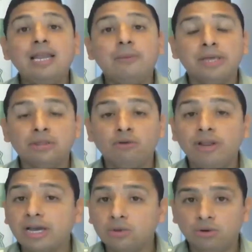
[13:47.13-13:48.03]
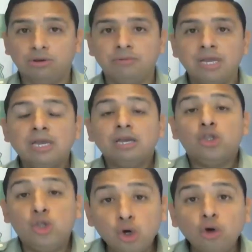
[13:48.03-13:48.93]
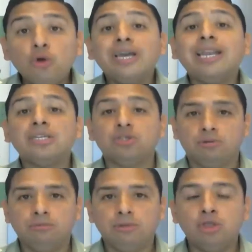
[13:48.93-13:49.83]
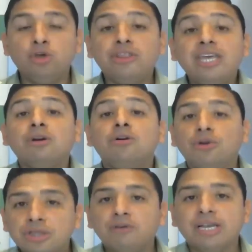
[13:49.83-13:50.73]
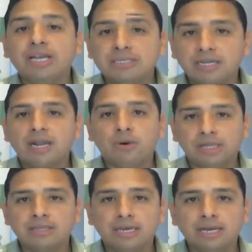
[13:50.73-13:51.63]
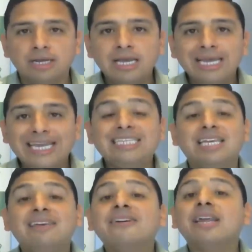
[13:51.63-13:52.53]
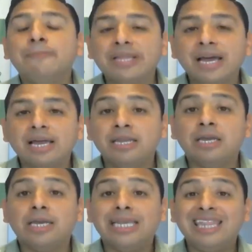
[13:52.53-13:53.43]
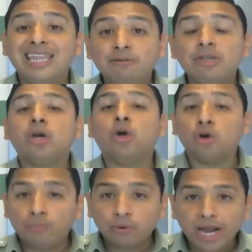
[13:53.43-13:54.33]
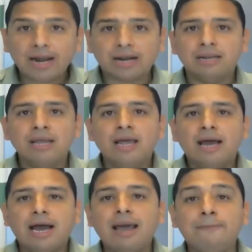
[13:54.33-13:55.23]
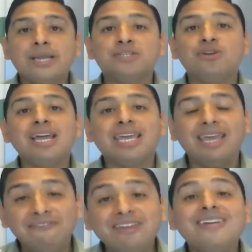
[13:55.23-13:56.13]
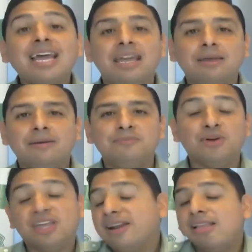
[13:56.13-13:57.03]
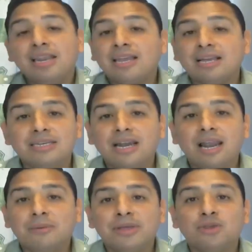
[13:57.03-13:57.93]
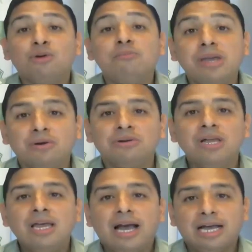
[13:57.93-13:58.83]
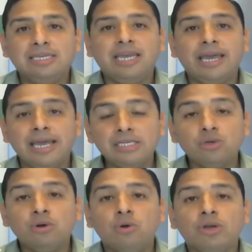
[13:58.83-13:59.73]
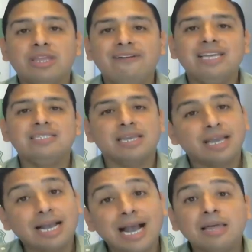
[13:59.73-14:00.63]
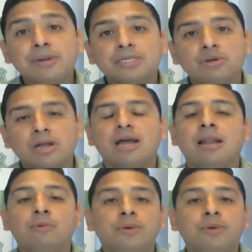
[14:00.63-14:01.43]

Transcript: aislamiento obligatorio. Yo lo ingreso, yo digo dónde voy a la cuarentena y se debe respetar y debo incorporar a las personas que viven ahí porque van a tener que hacer el aislamiento conmigo. Así que eso lo establece cada persona al